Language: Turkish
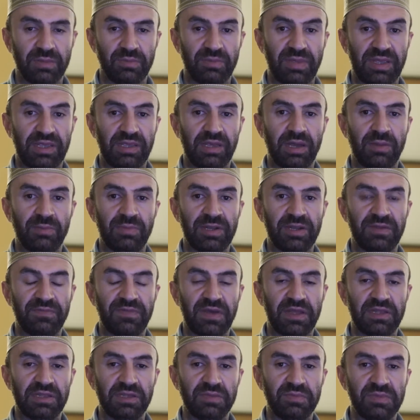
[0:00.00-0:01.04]
Peygamber
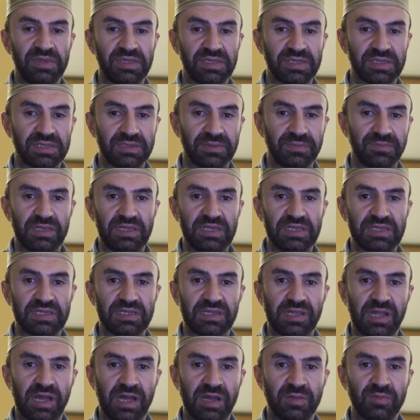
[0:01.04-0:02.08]
Efendimiz
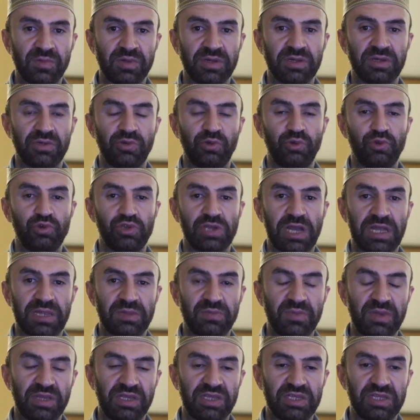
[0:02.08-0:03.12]
İslam'ı
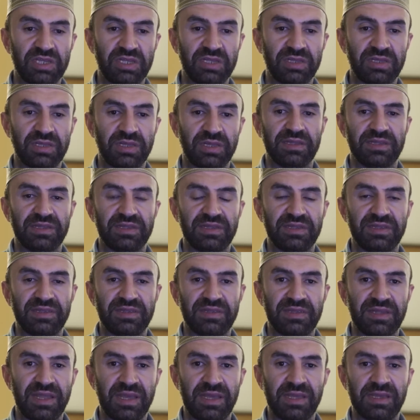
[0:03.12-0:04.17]
yüceltmek için
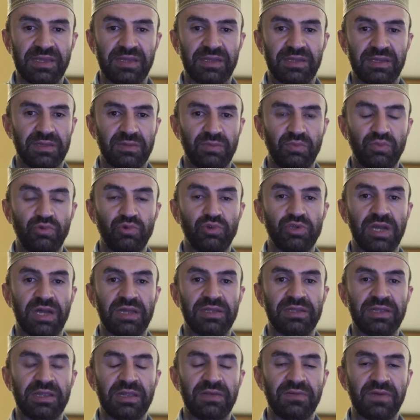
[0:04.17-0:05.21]
ne
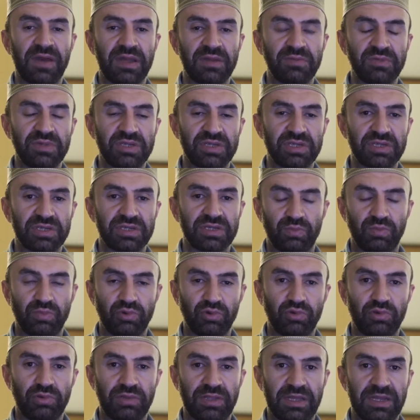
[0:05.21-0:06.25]
mücadele vermiş.
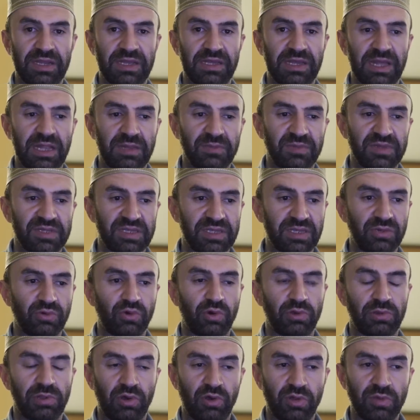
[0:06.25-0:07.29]
Bugünlere gelmesi
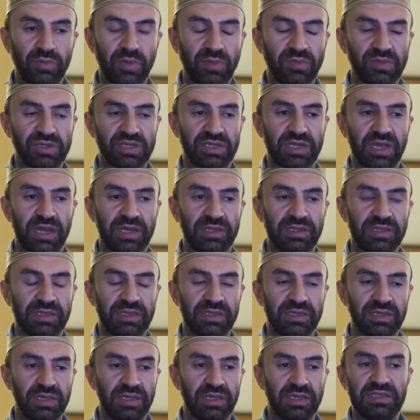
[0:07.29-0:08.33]
kolay olmamış yani.
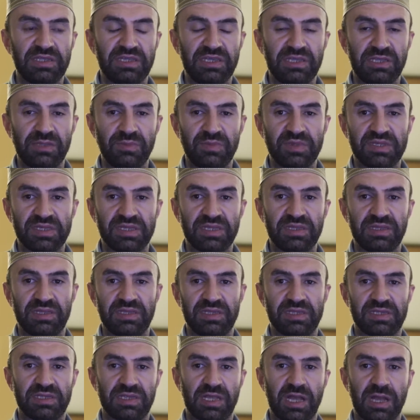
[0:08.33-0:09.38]
Dinimizin,
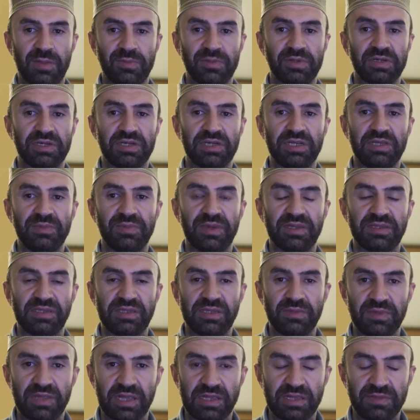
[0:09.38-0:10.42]
İslam'ın
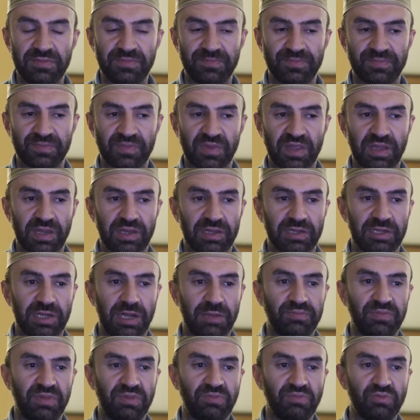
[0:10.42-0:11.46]
kıymetini bilelim.
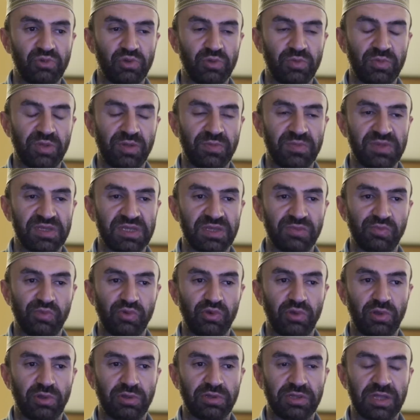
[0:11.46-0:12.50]
Rabbim cümlemizi bu
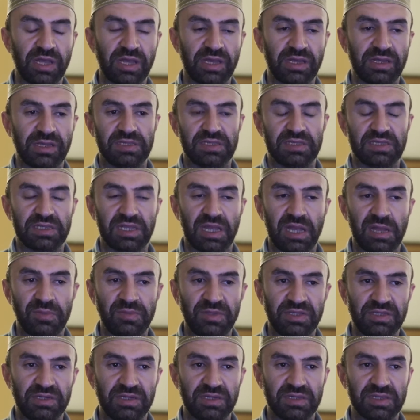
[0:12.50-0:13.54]
yolda
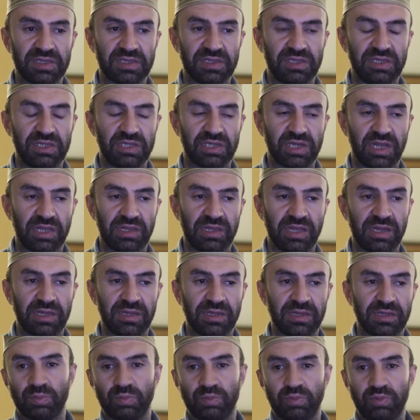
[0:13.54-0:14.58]
sabit kılsın inşallah.
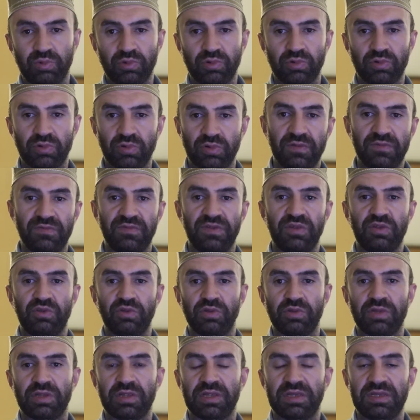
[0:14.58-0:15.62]
Bu
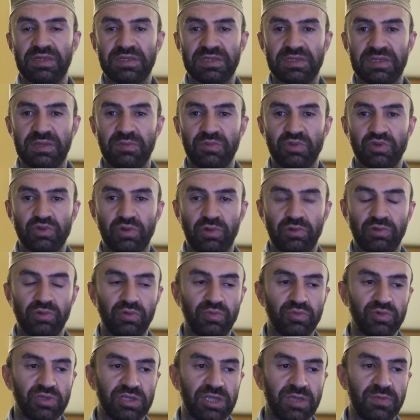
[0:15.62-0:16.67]
videoda da izlemiş
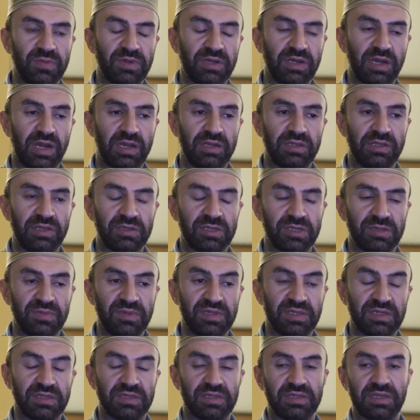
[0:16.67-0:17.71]
olduğumuz gibi
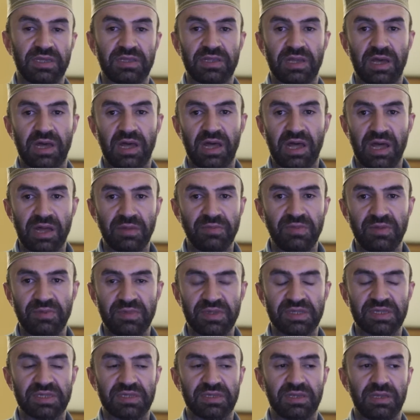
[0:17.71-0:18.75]
kardeşimiz ya da
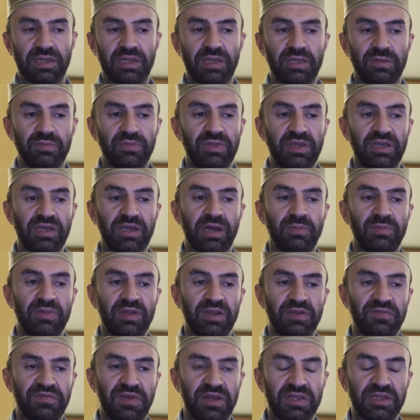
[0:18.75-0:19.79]
abimiz Peygamber
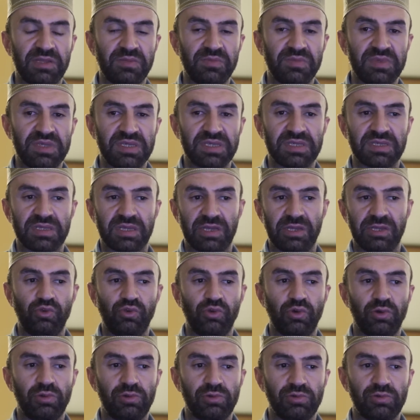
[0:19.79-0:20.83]
Efendimiz
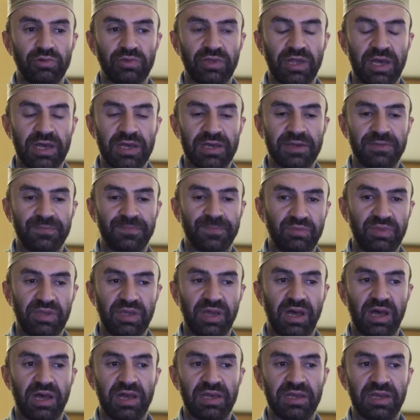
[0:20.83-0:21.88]
yolunda bir
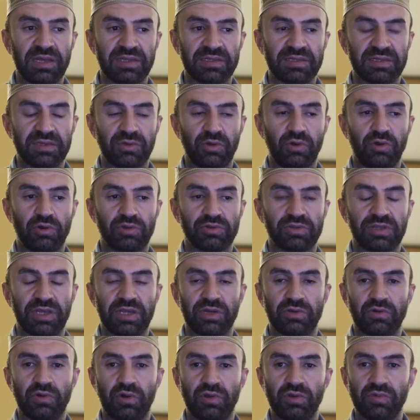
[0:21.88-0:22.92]
hayat
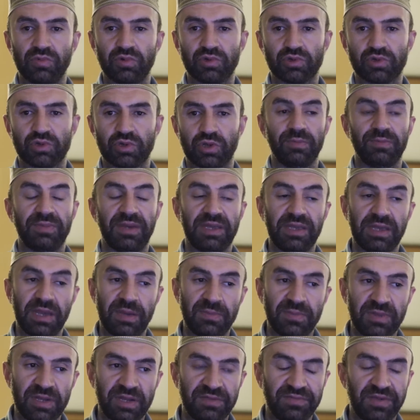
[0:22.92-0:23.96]
ortaya koymuş.
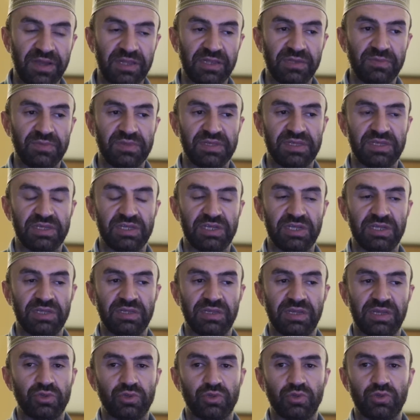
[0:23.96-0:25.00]
Peygamber Efendimiz için
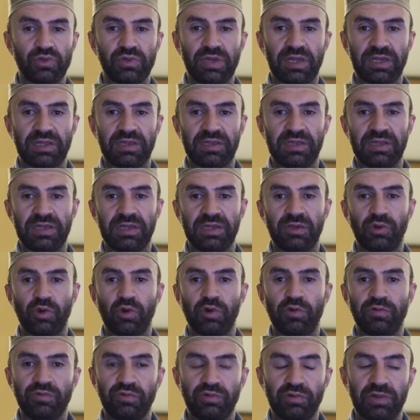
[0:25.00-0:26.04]
sürekli
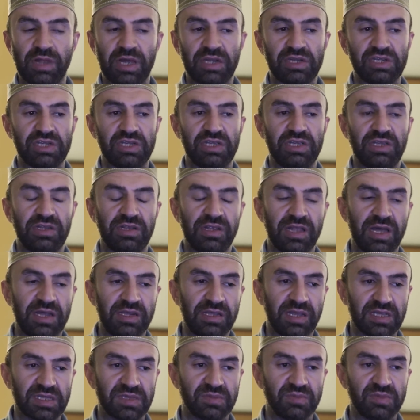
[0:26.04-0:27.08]
övgüler, şiirler
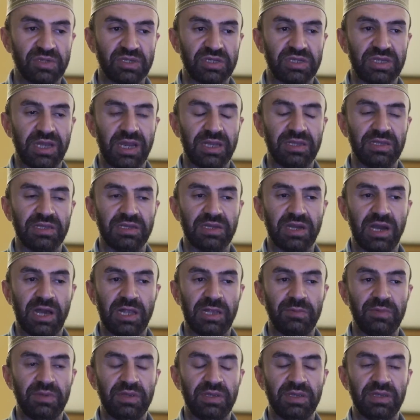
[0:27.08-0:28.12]
yazmış. Yani
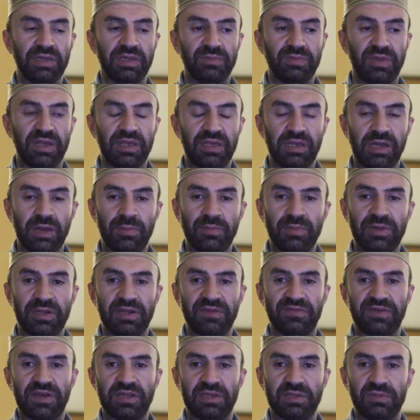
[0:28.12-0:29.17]
kalbi Peygamber
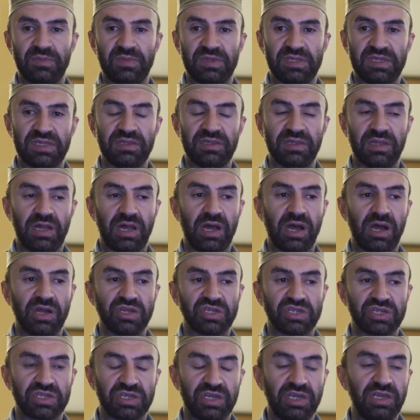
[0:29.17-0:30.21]
Efendimizin
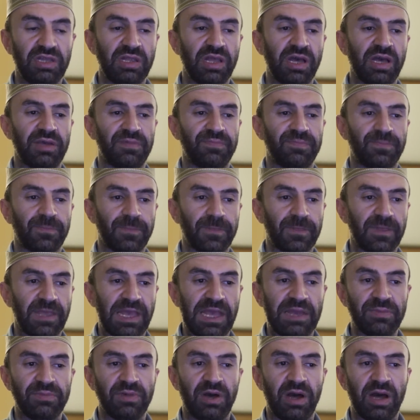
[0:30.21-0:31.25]
aşkıyla
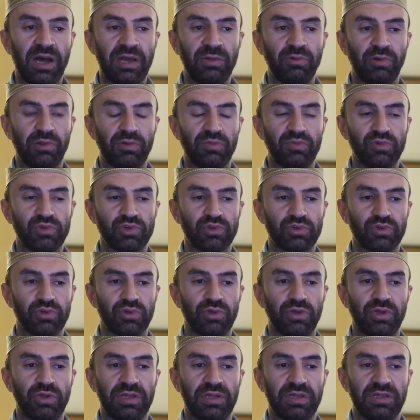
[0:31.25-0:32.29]
hemhal olmuş
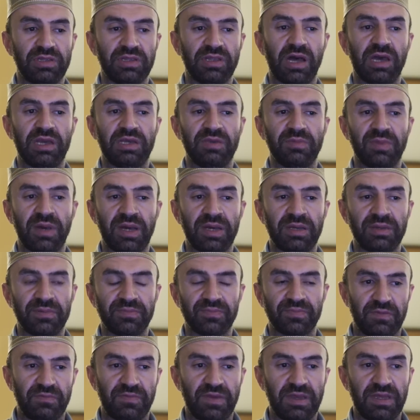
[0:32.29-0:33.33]
daima
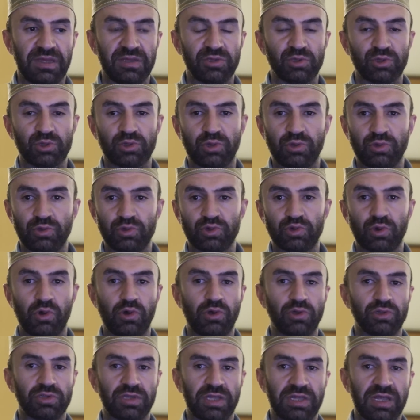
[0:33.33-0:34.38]
ve sonuç
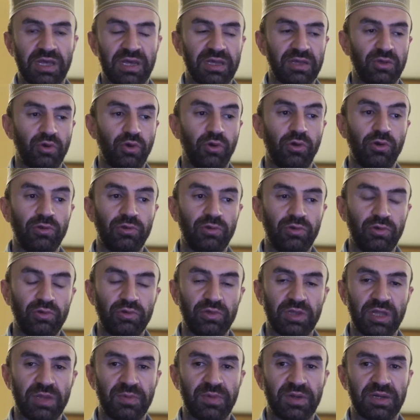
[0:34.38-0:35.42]
ortada.
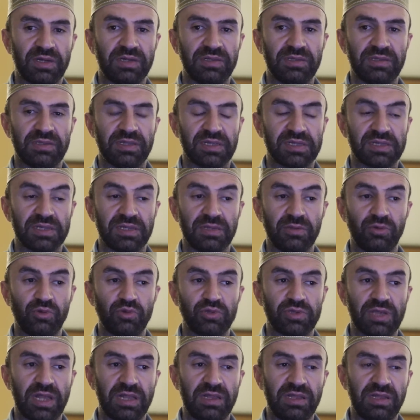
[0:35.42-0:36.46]
Öldüğünde bakın nasıl
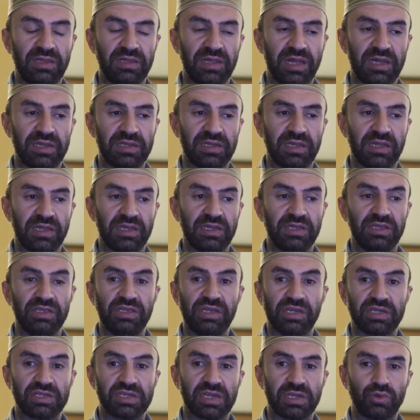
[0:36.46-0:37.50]
güzellikler
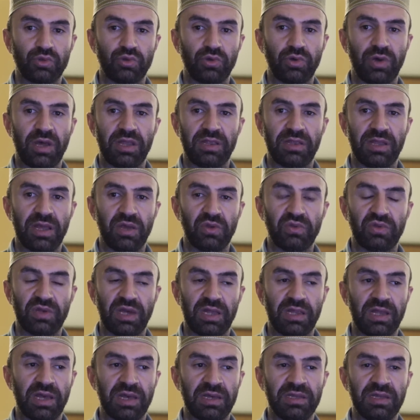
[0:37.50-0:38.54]
yaşatıyor Allahü
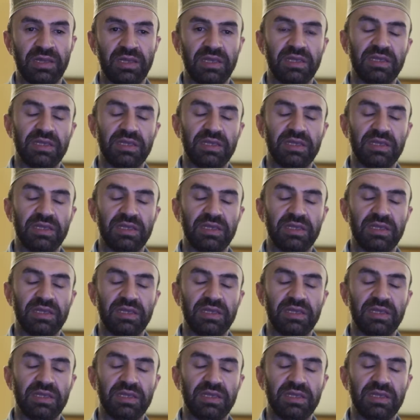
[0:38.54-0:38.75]
Teala.